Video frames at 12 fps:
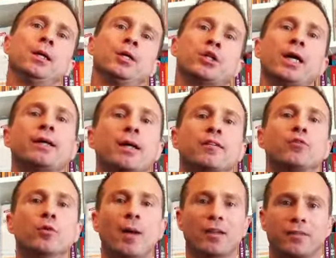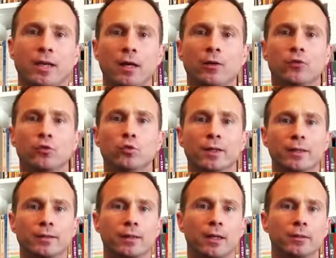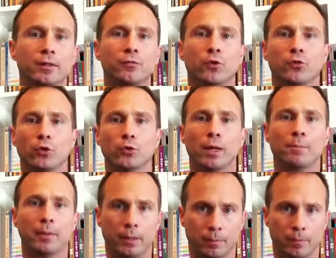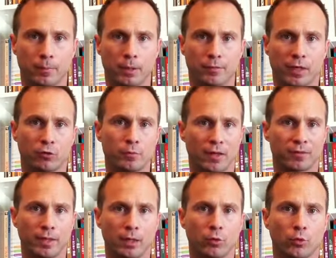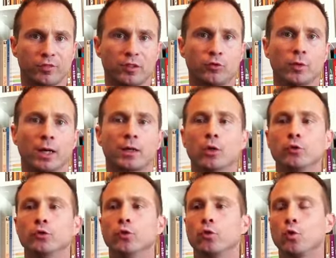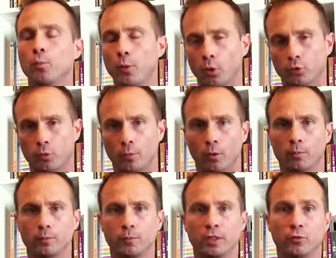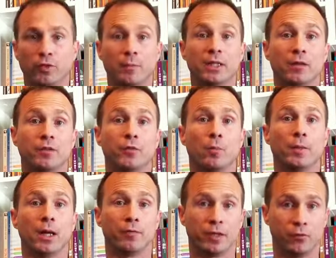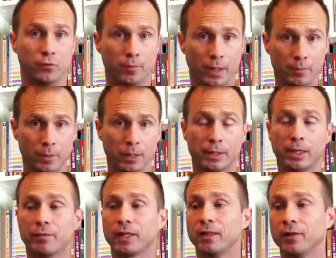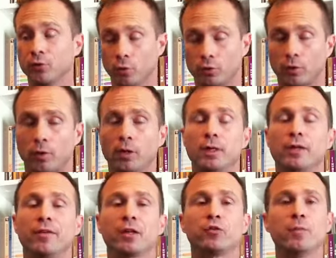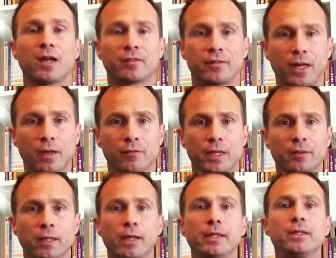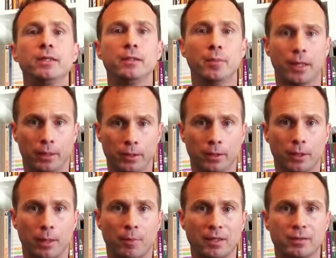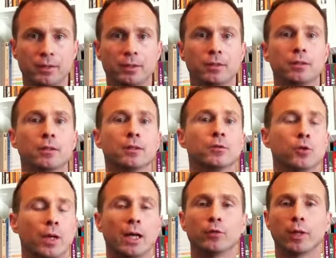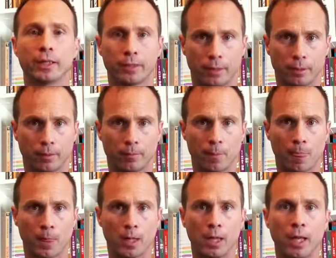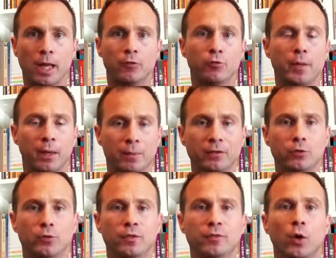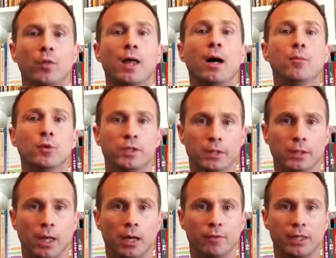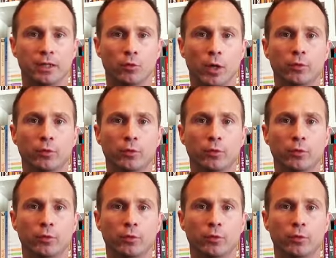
chaque artiste martial se doit être un défenseur de la paix. Les vertus martiales constituent un code de comportement qui vous amène à vivre en paix avec vous-même et avec les autres. Les vertus martiales viennent équilibrer la pratique de l'art de la guerre. Elles vous permettent de vivre en harmonie avec les lois